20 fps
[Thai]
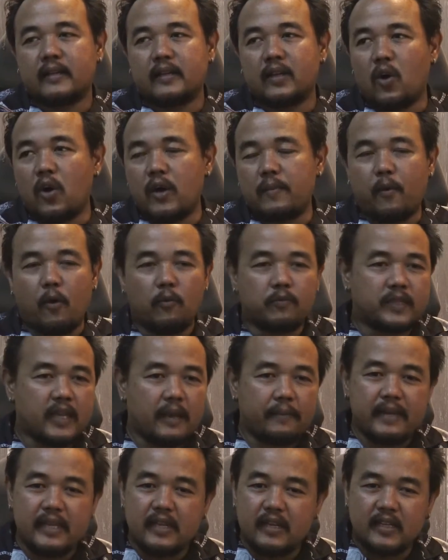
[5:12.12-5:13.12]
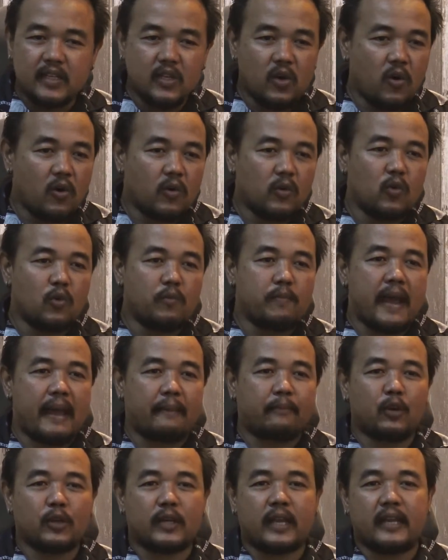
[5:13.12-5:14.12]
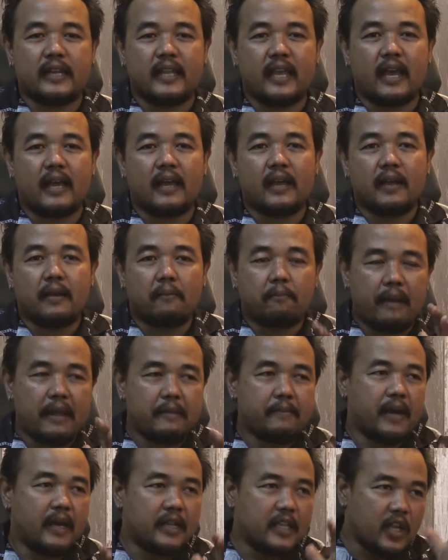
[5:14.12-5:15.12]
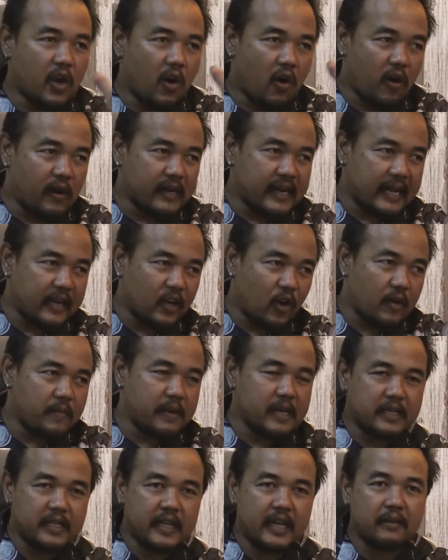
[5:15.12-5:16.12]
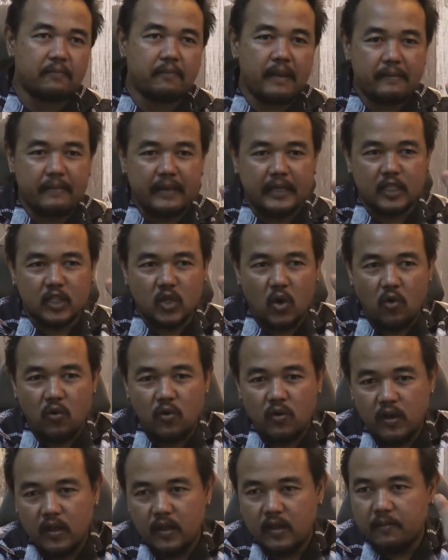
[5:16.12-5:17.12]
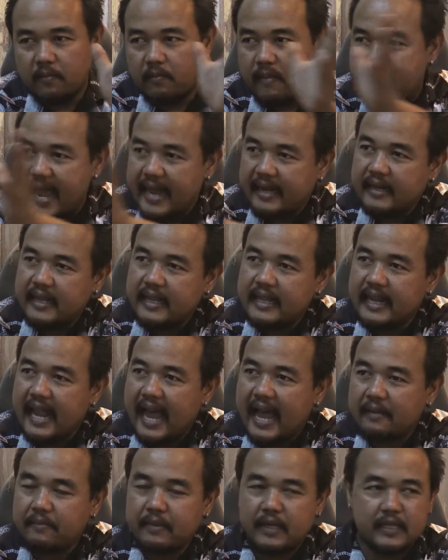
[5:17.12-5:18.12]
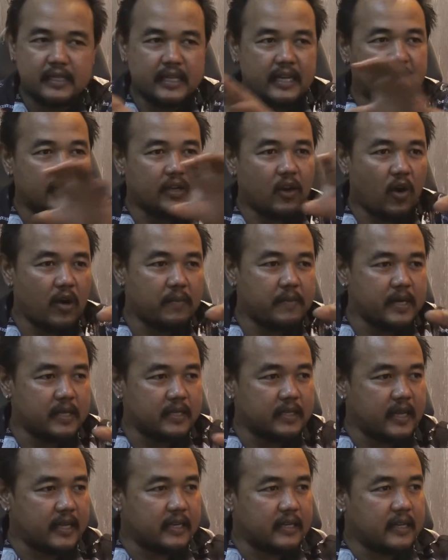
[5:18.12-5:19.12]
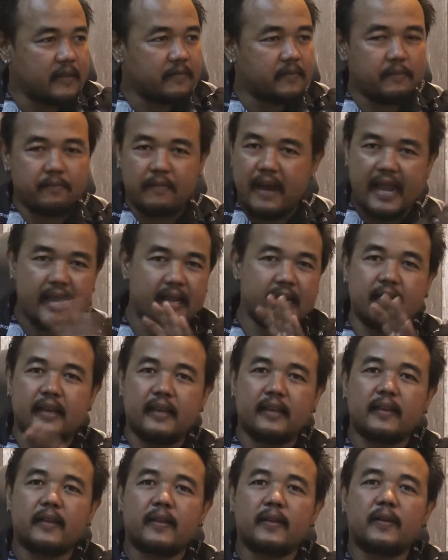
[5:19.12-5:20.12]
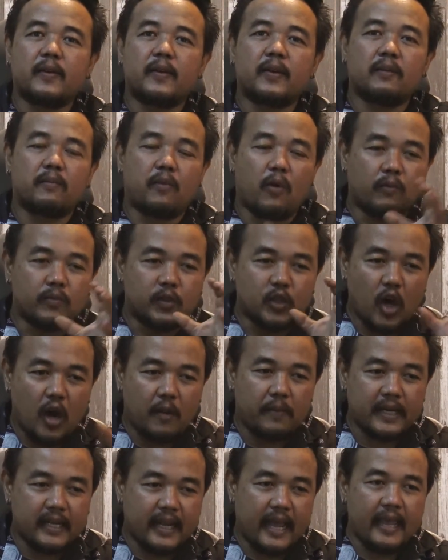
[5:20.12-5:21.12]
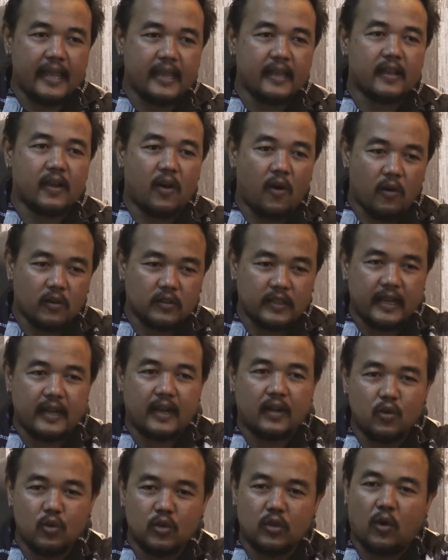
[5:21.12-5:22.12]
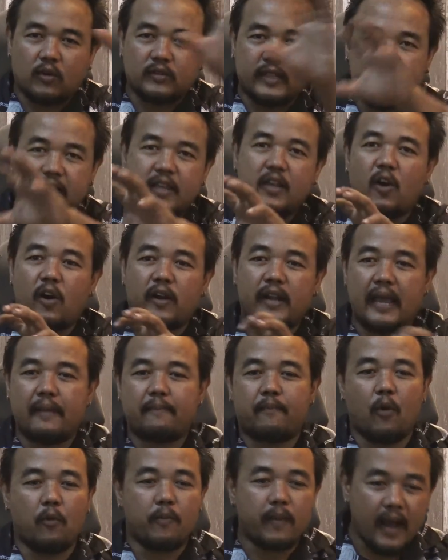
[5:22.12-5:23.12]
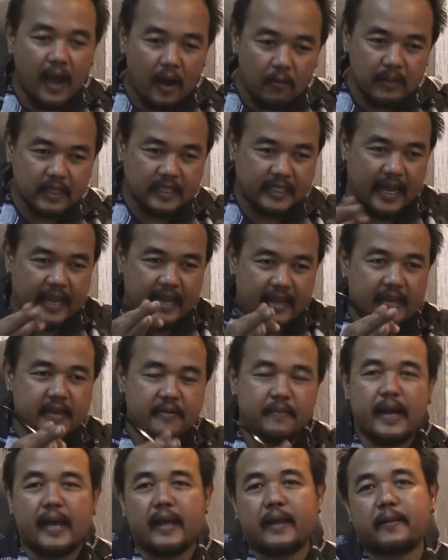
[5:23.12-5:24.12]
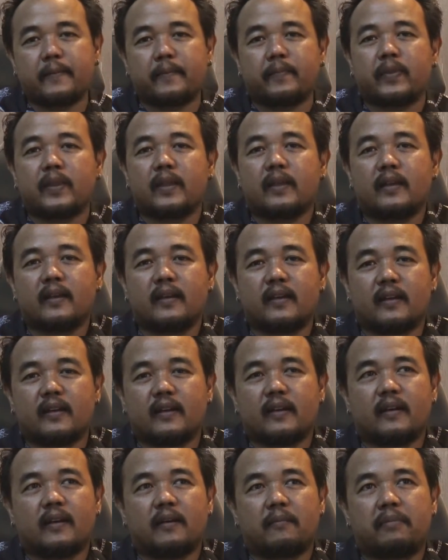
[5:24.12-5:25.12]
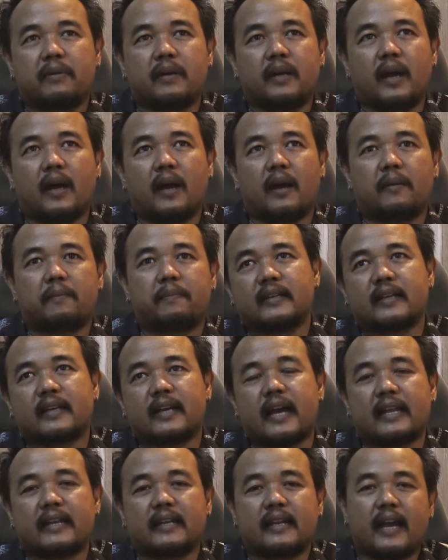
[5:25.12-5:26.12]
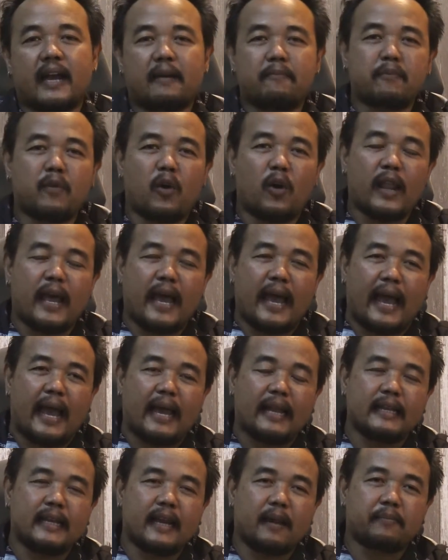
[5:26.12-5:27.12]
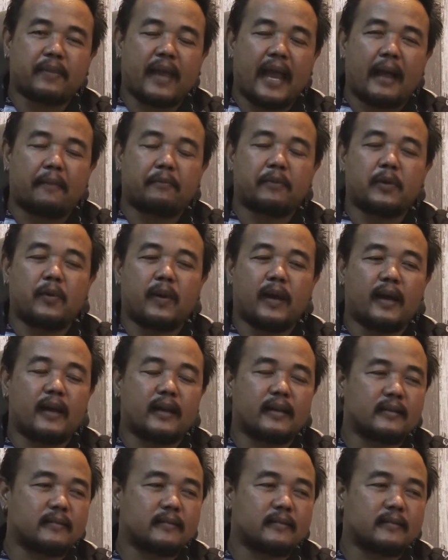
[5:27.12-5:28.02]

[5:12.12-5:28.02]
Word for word: โดยผมจะไม่ยึดโยงรูปแบบรถคันนี้ไปเหมือนที่ห้อนั้นร้อยเปอร์เซ็นต์ไปเหมือนทรงแบรนด์นี้ล้านเปอร์เซ็นต์ร้อยเปอร์เซ็นต์หยิบไม่เลยผมชอบอันไหนของแต่ละรุ่นของแต่ละยี่ห้อไหนผมก็เอามาใส่ขึ้นมา เพื่อกันคำคอรหาหรือคำถามที่ว่า